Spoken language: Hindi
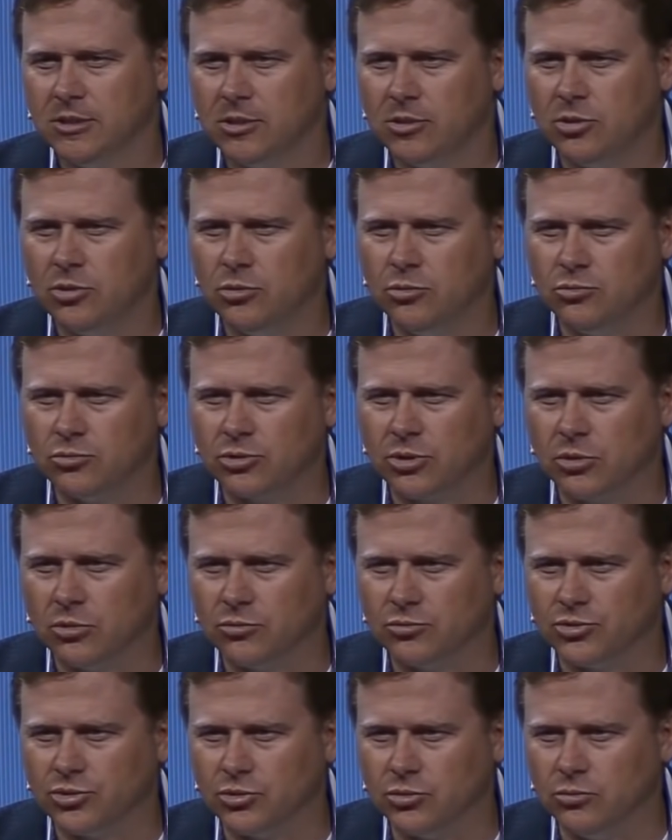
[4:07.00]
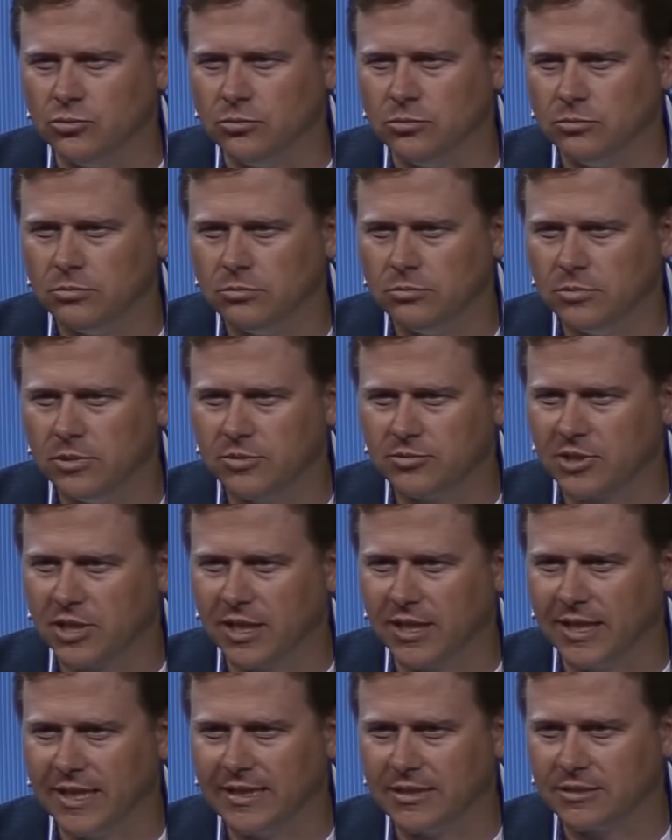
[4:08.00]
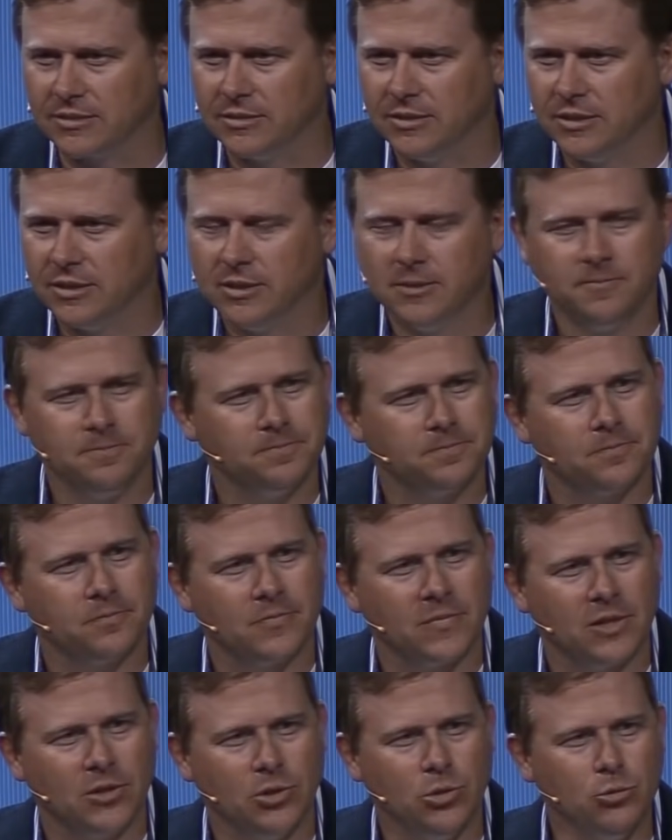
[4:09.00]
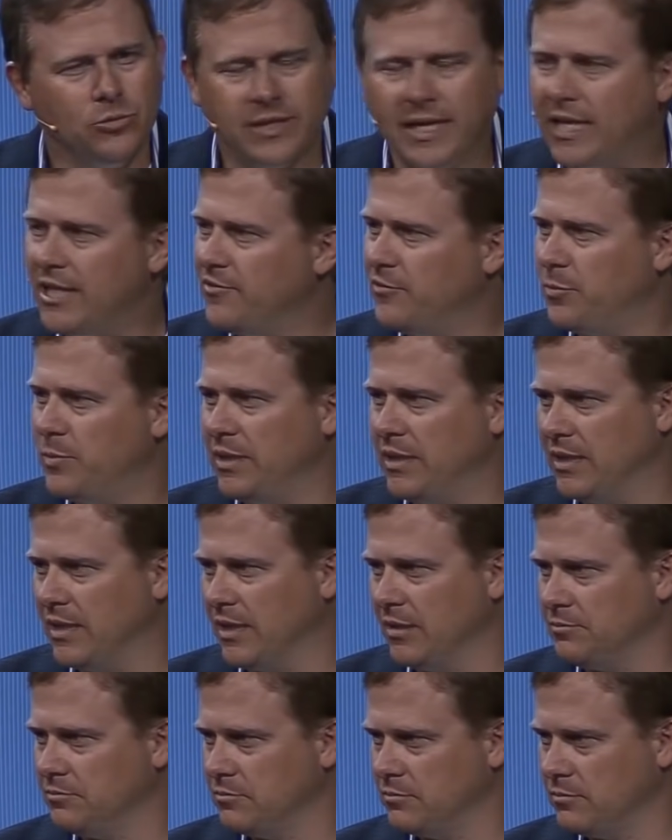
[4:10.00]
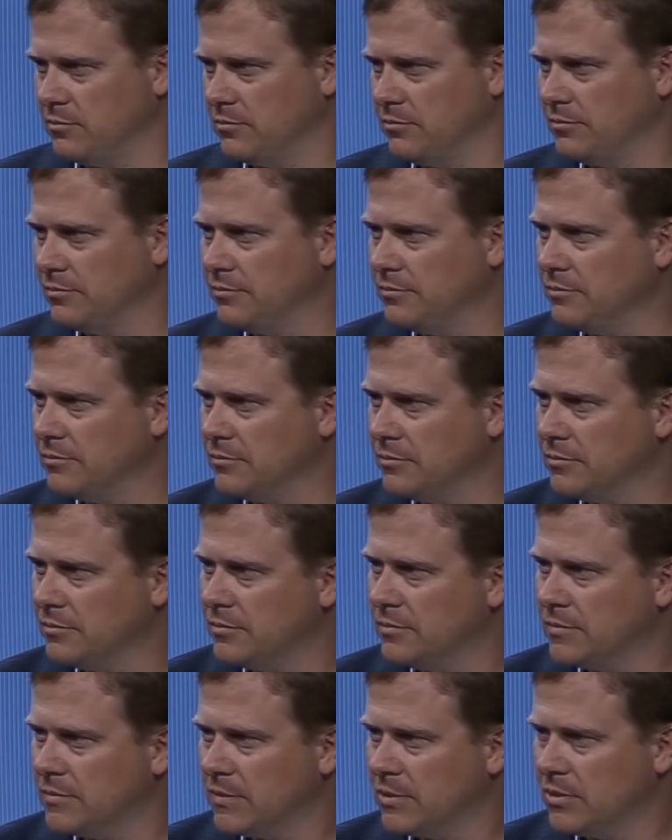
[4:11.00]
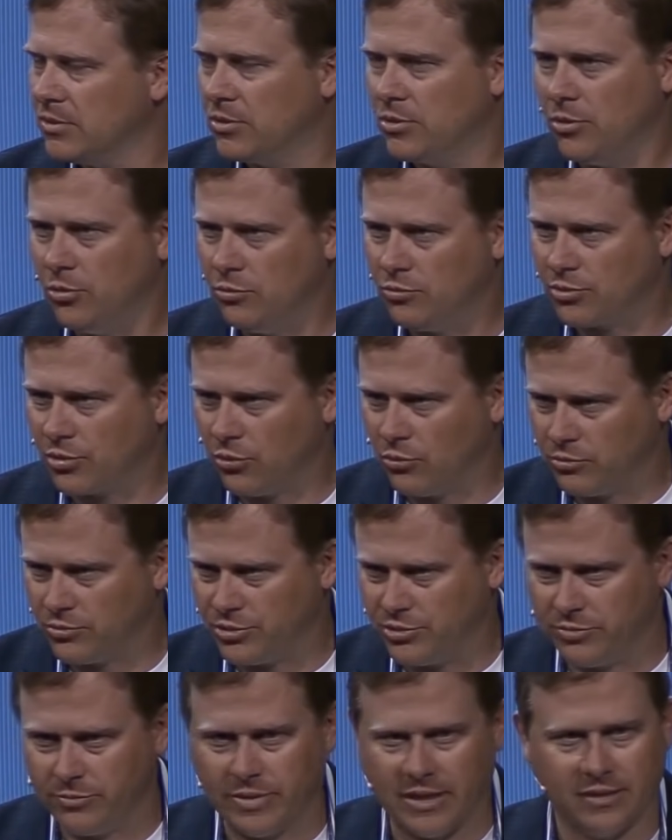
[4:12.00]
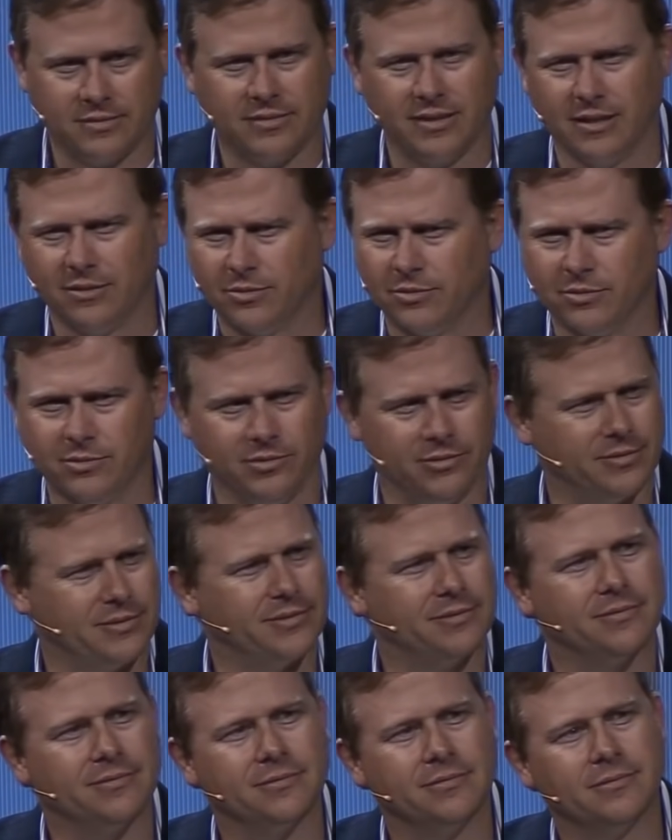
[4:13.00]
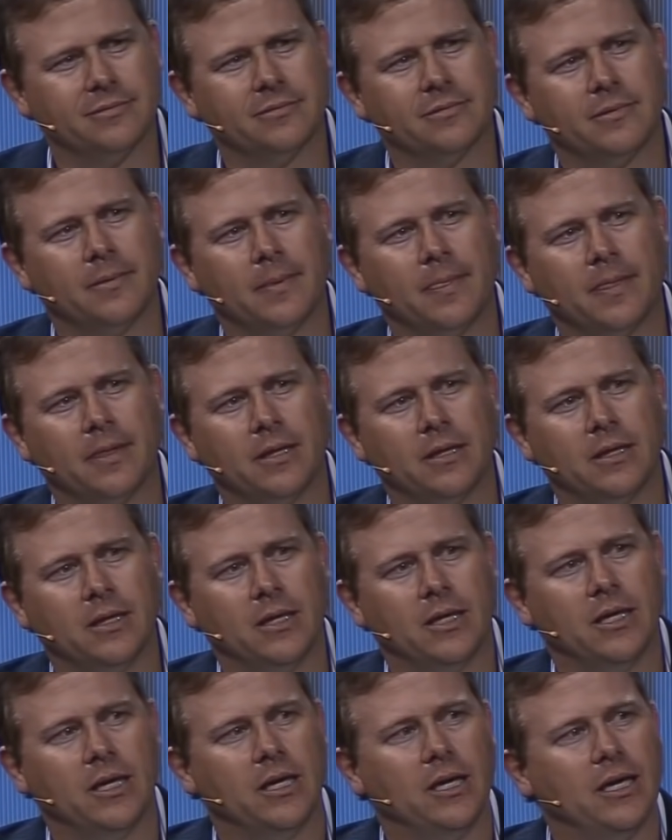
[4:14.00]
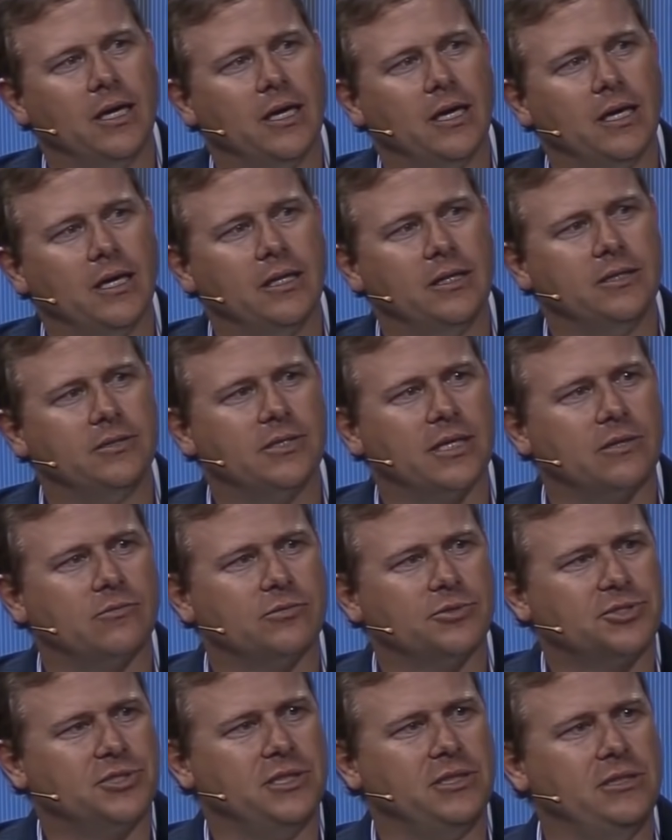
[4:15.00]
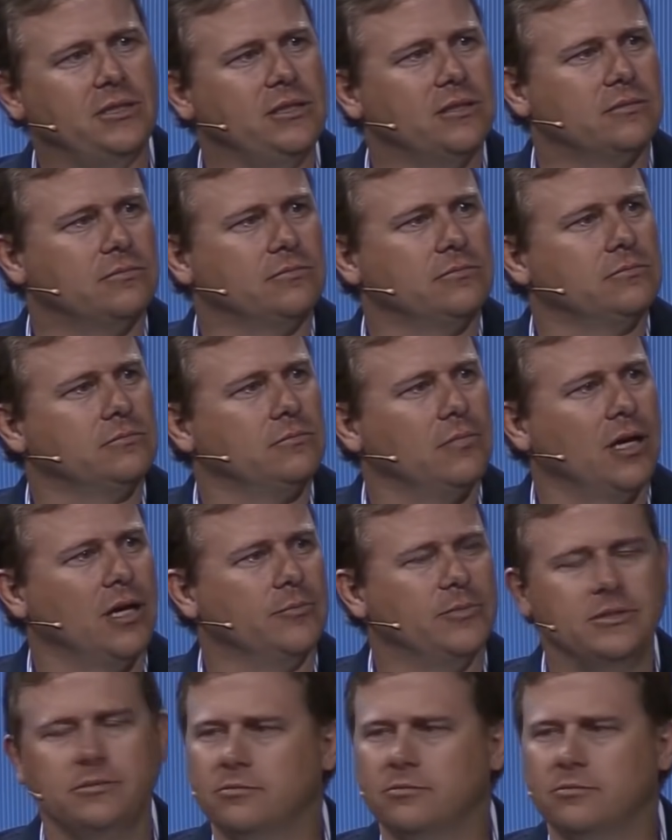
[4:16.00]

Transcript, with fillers: किसने बताया तुम्हें और इसका मतलब ये था कि किसने मेरा भरोसा तोड़ दिया किसने बता दिया मेरा ये जख्म तुमको और इसने कहा उसी ने बताया मम्मी